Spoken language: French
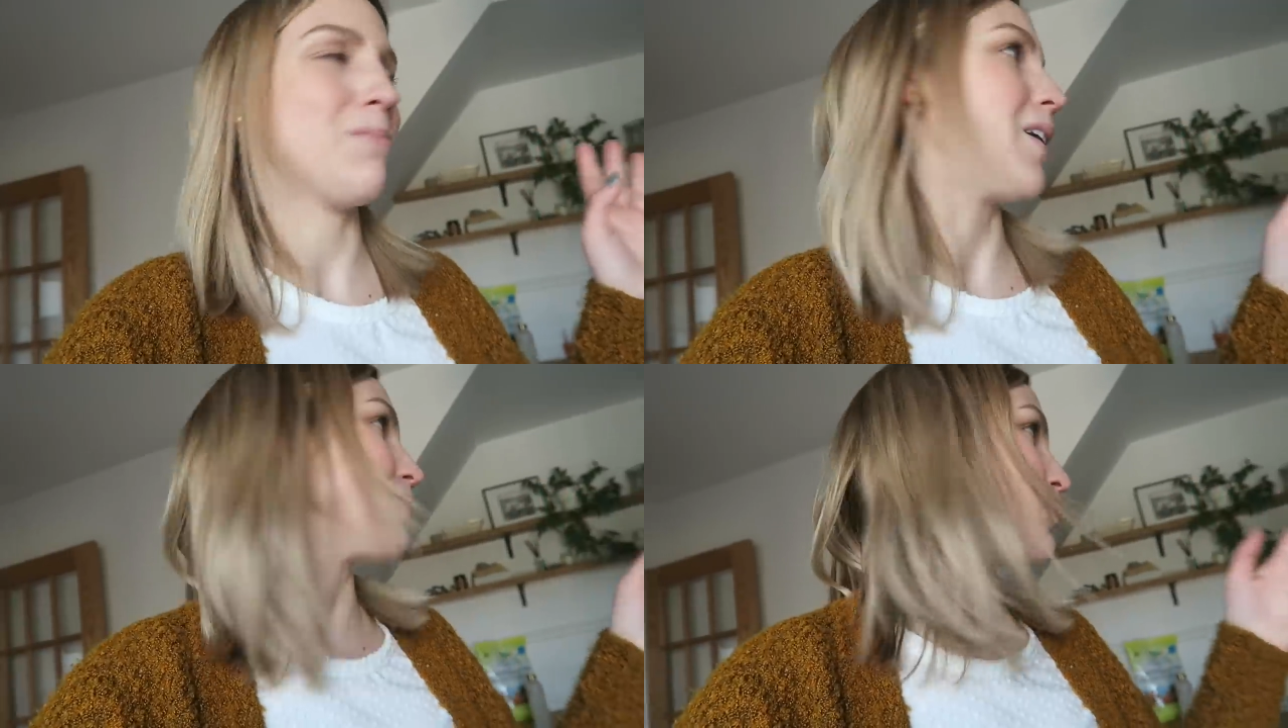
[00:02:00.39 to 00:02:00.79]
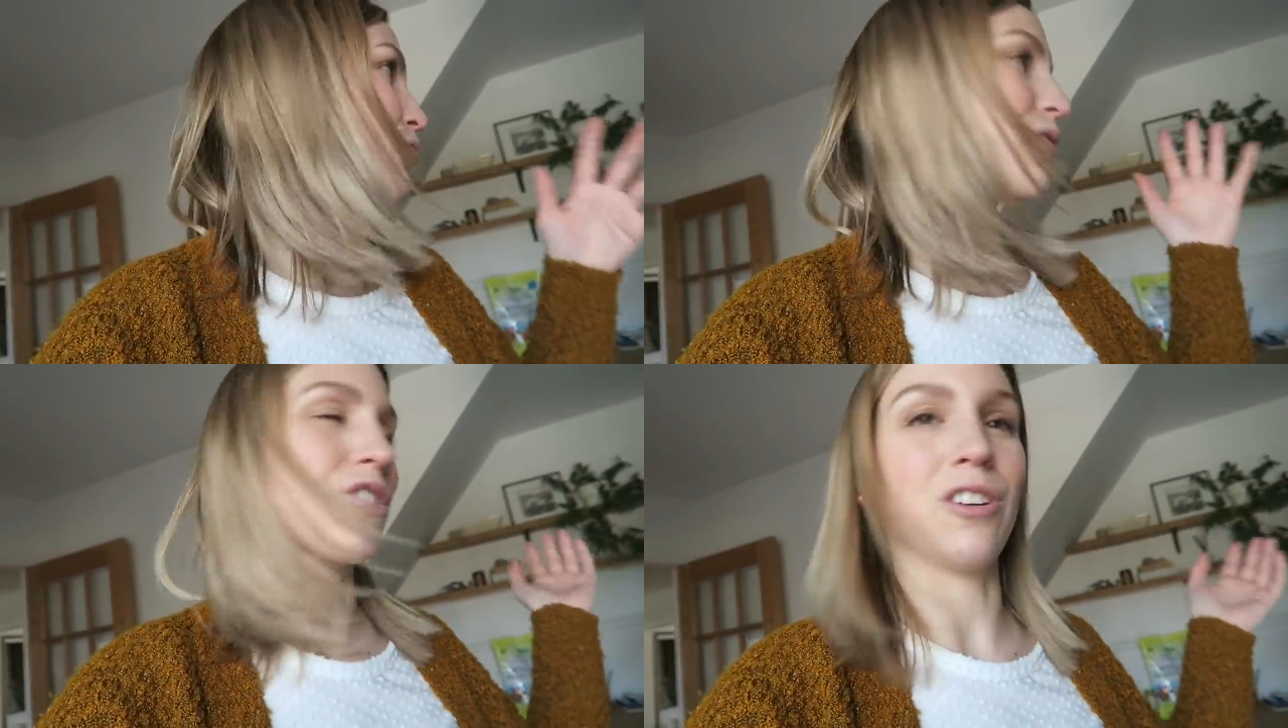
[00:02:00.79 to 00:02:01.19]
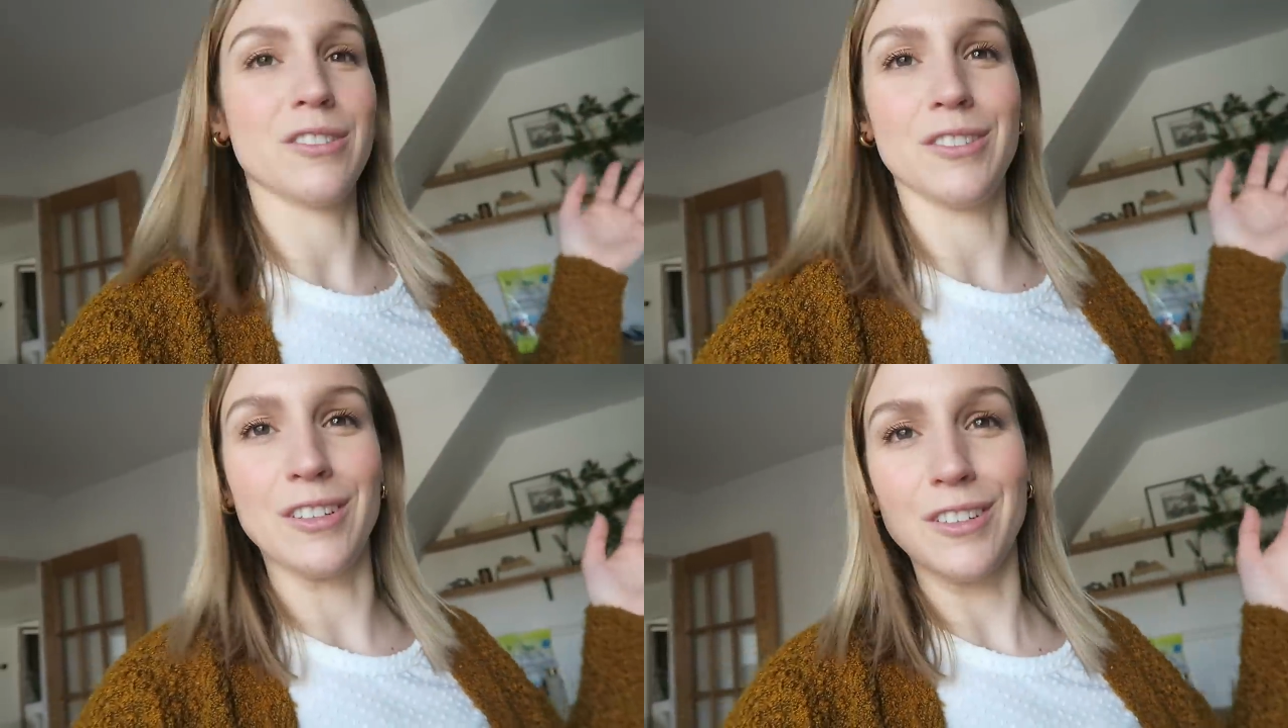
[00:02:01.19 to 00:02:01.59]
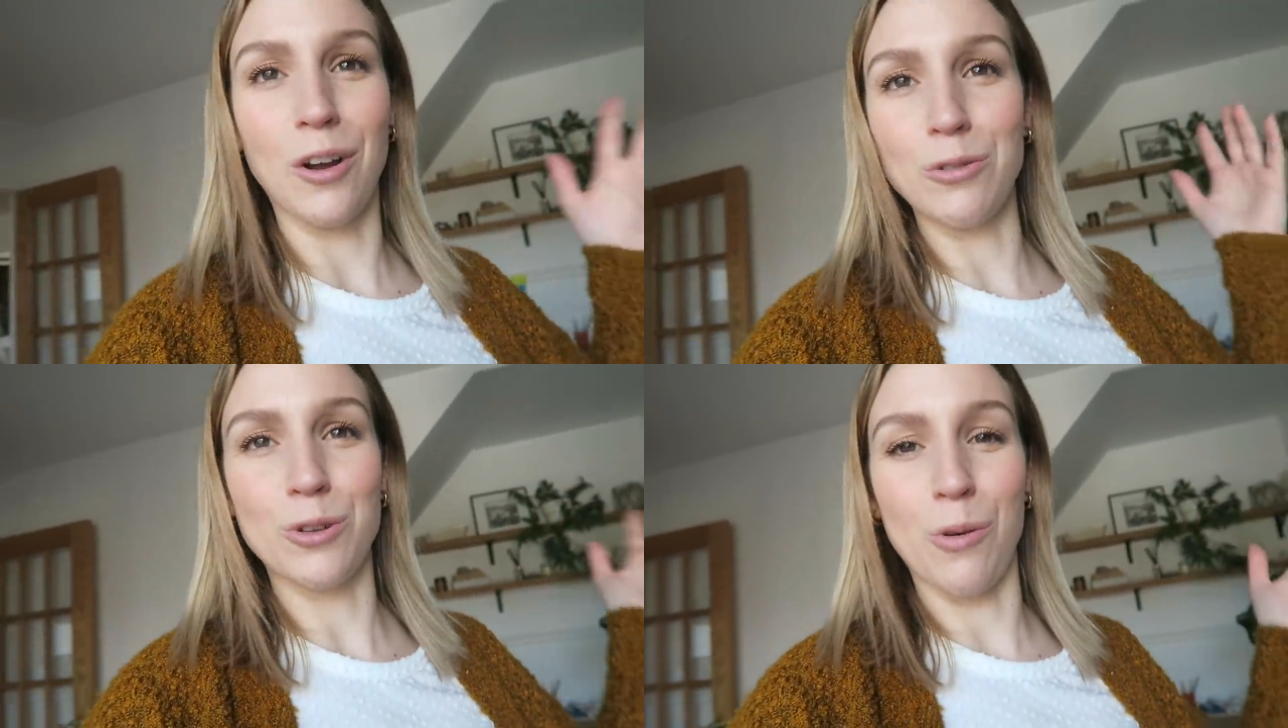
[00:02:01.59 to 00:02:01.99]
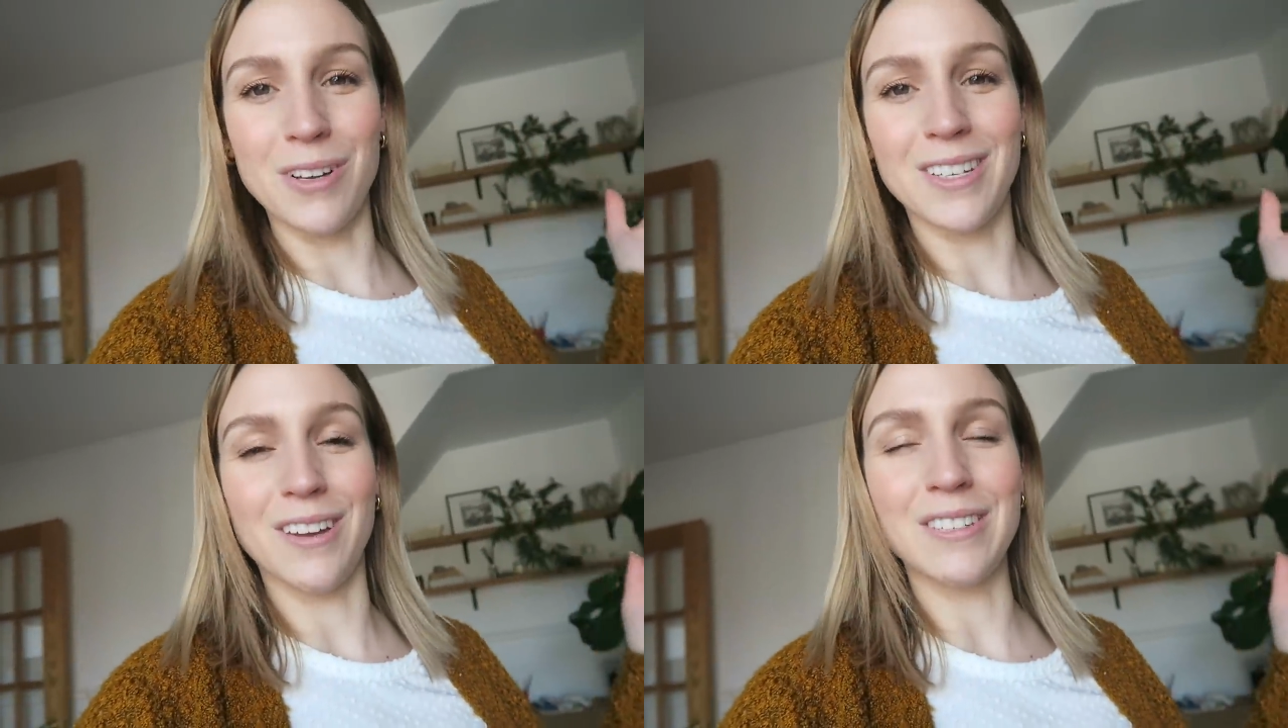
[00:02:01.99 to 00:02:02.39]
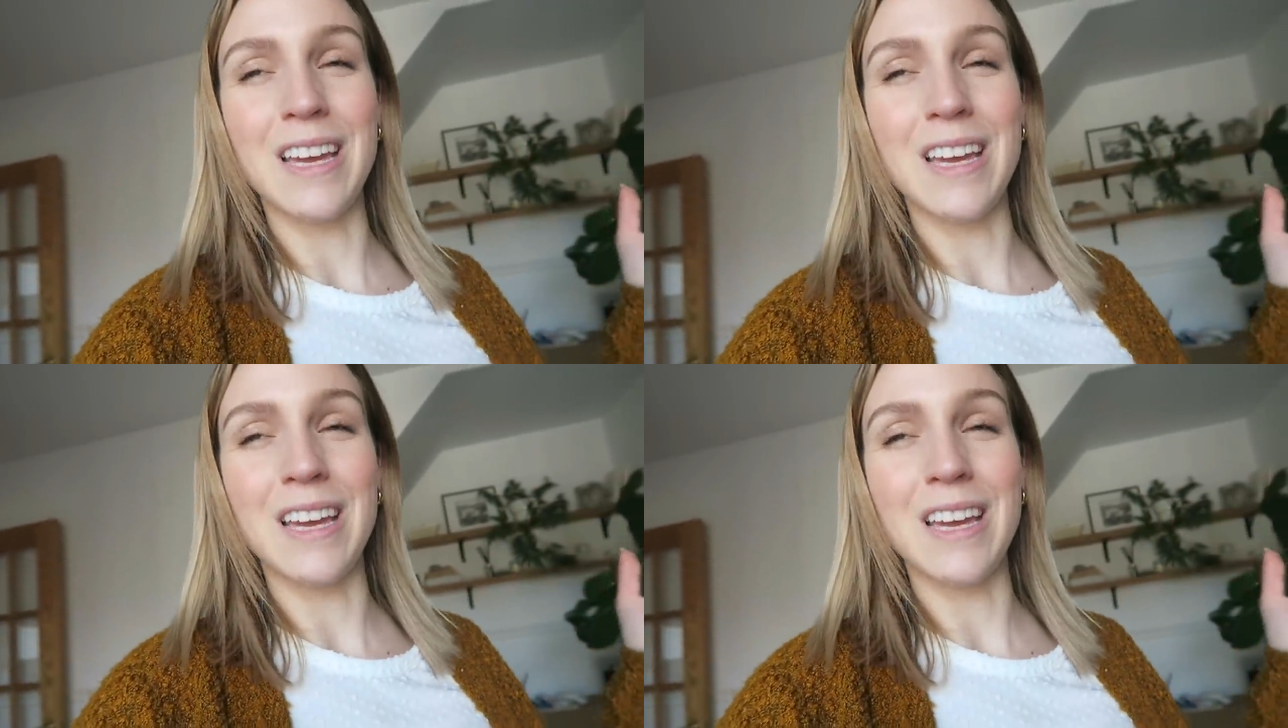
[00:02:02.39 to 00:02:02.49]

plantes qui ont fait genre une grosse croissance.